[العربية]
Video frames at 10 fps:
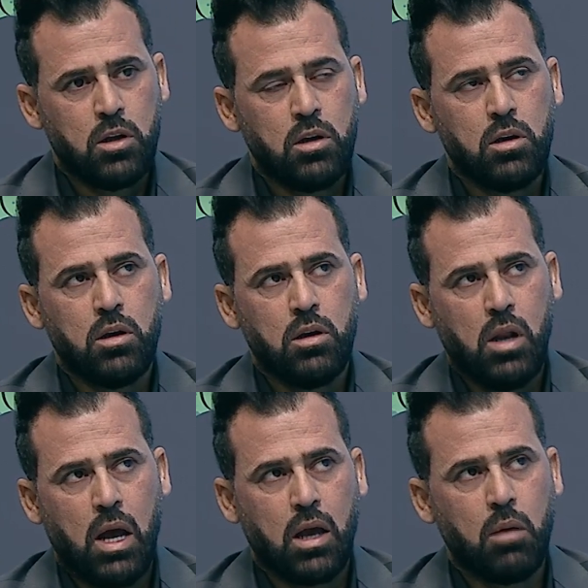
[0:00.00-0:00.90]
إيه،
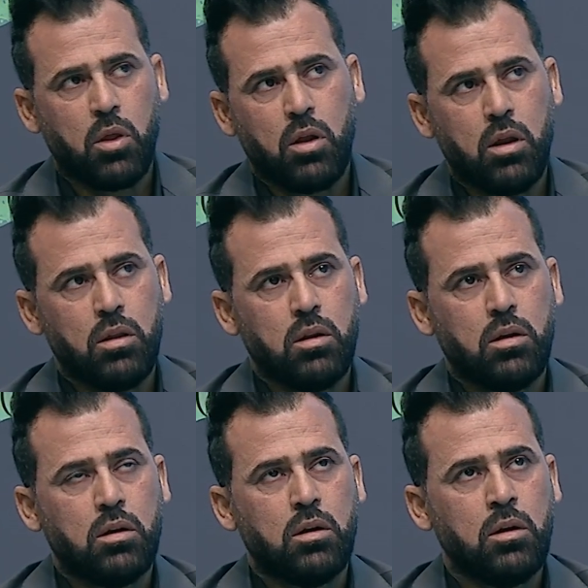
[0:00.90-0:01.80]
يلحقها
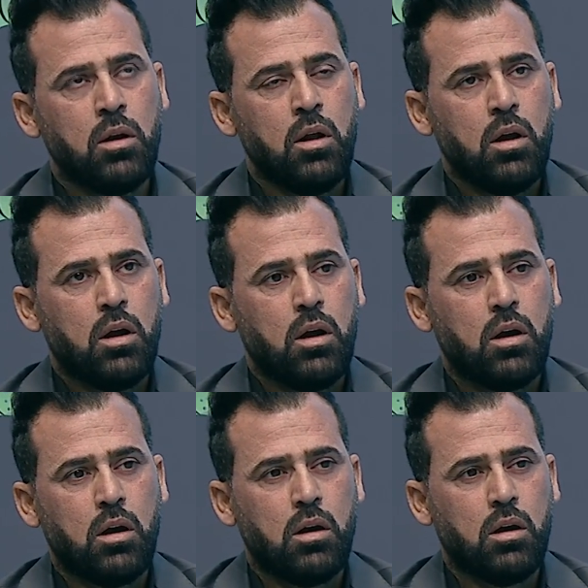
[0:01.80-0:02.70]
مثلا
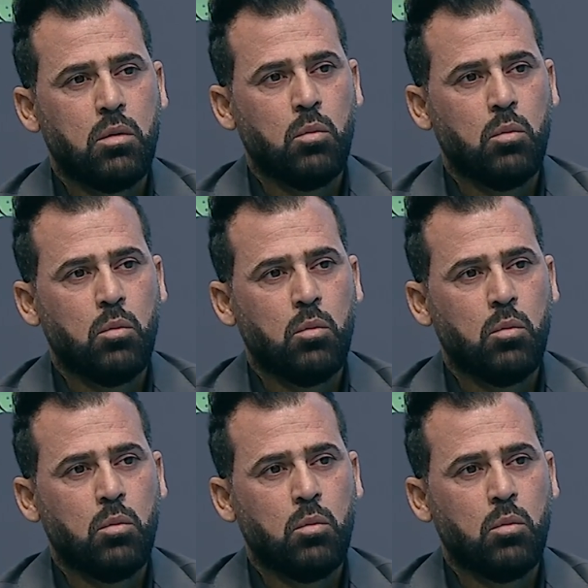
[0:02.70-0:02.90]
آه،